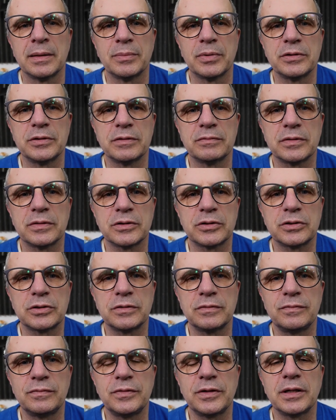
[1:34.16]

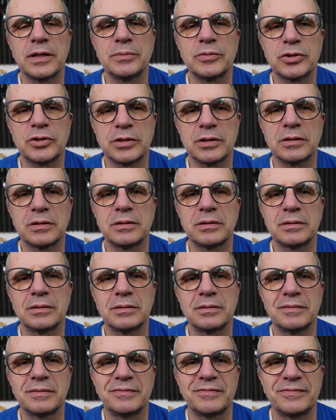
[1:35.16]
ponieważ wiem, że
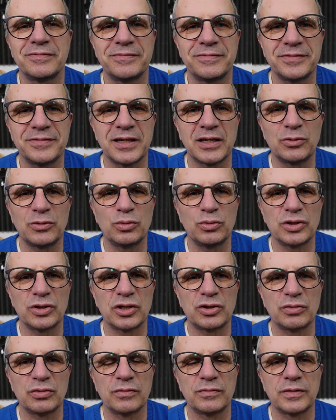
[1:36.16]
w
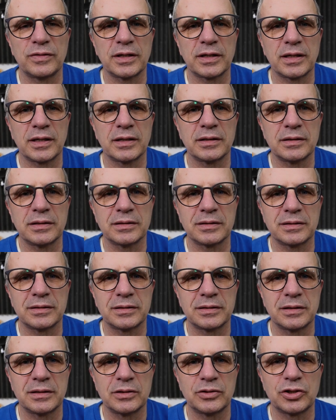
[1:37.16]
naturze człowieka
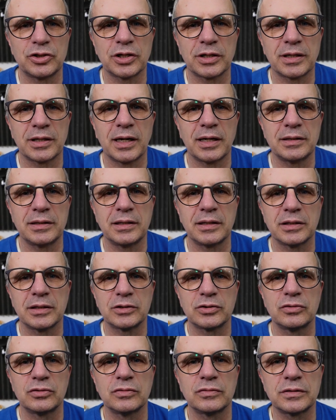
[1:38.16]
jest czekanie
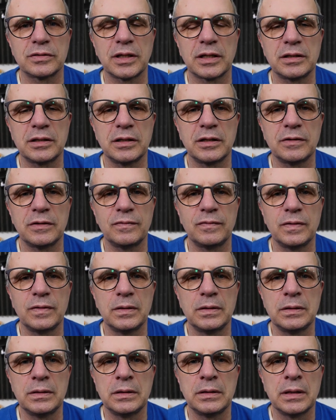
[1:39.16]
aż do ostatniej
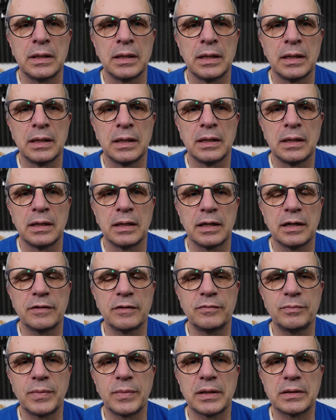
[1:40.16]
chwili, a
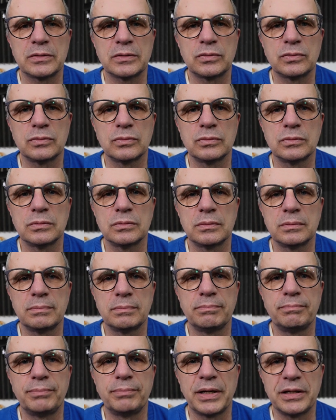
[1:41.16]
w marcu
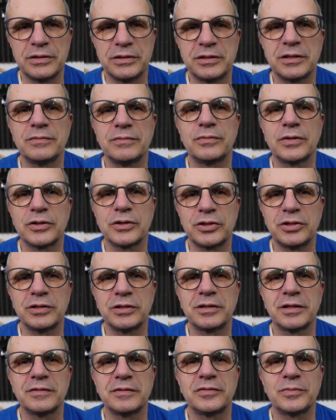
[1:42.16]
będzie właśnie
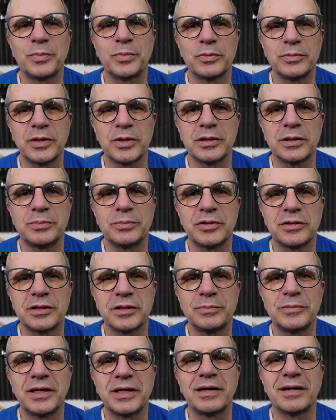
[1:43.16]
ten wspomniany
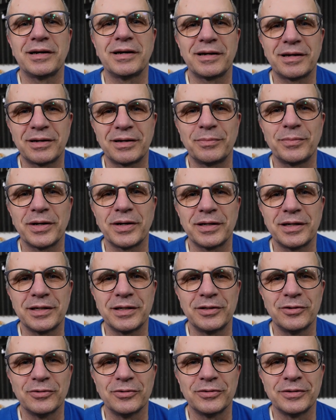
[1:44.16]
przeze mnie
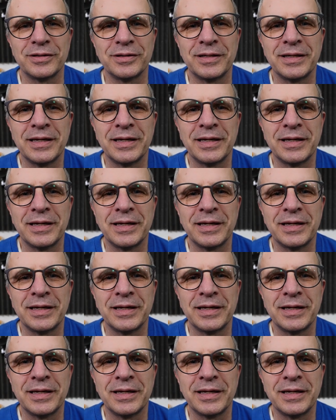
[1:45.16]
Armagedon.